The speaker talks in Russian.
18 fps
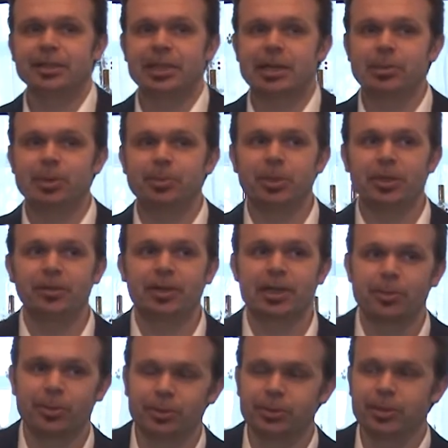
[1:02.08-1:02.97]
самый первый
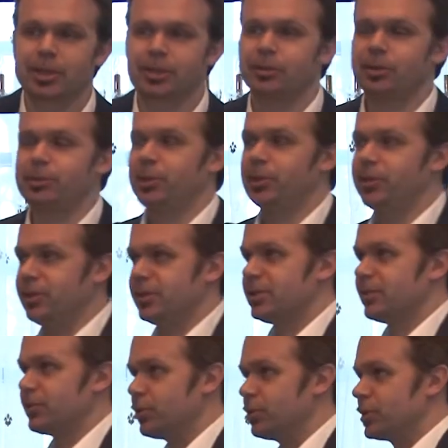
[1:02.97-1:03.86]
компьютер, который
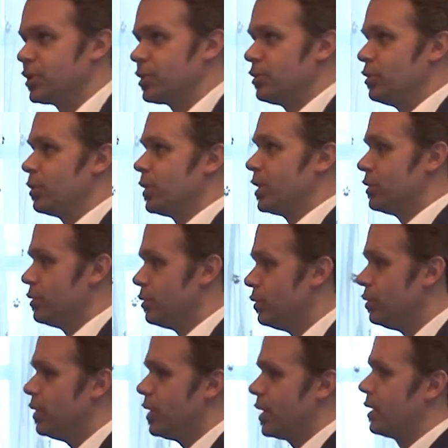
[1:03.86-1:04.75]
появился в 1946
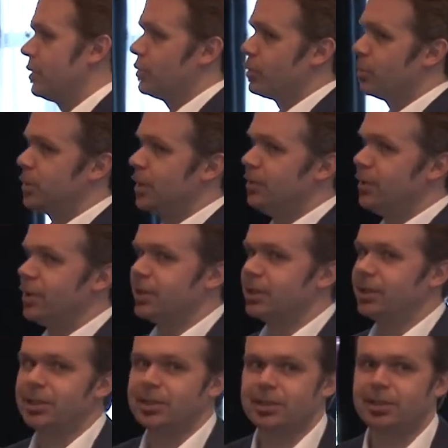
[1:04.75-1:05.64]
году, о котором,
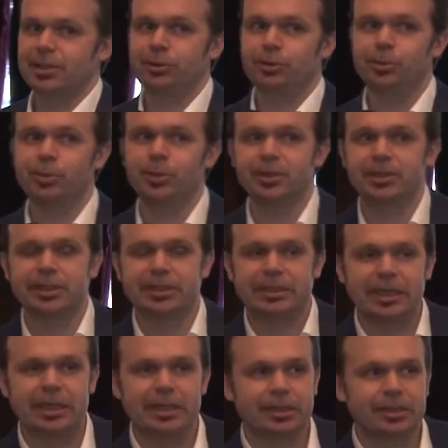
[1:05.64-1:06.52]
наверное, если кто был на
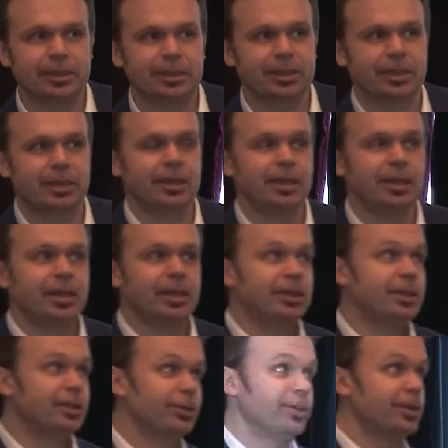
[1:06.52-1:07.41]
тренингах,
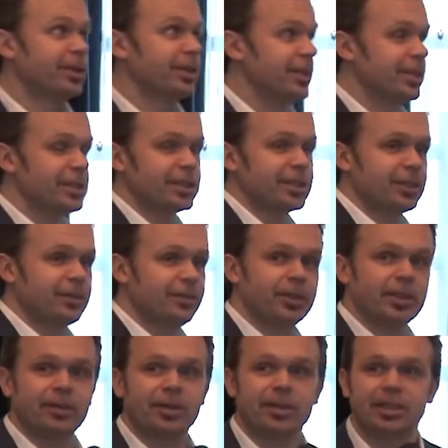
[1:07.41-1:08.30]
не только наших,
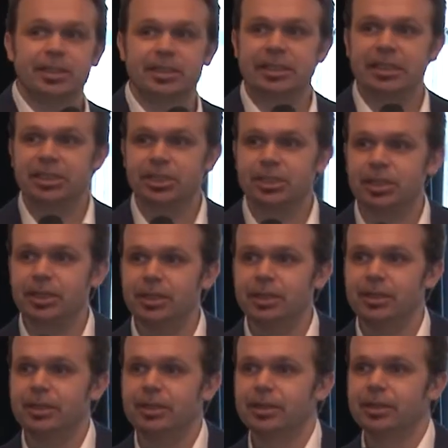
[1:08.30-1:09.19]
вы, наверное,
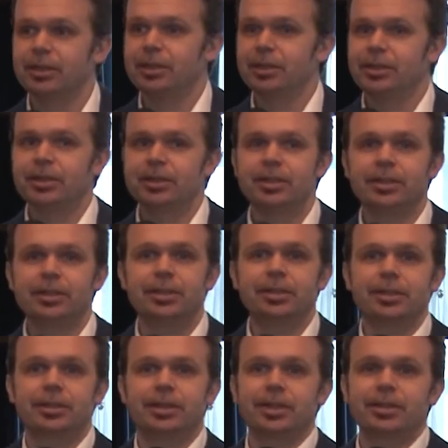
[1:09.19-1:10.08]
слышали. Да?
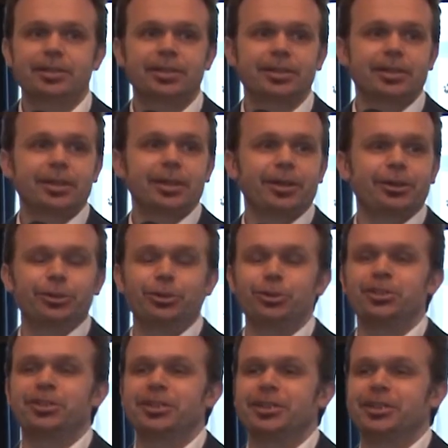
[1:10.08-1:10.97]
Как, как,
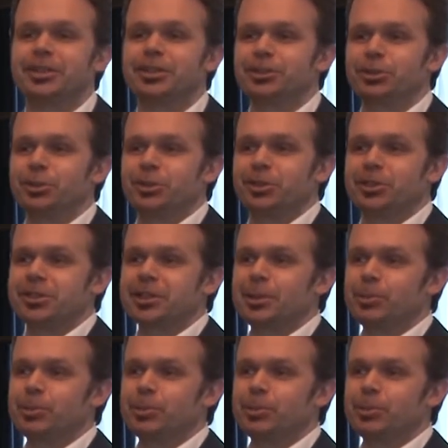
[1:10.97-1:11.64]
кто знает, что это за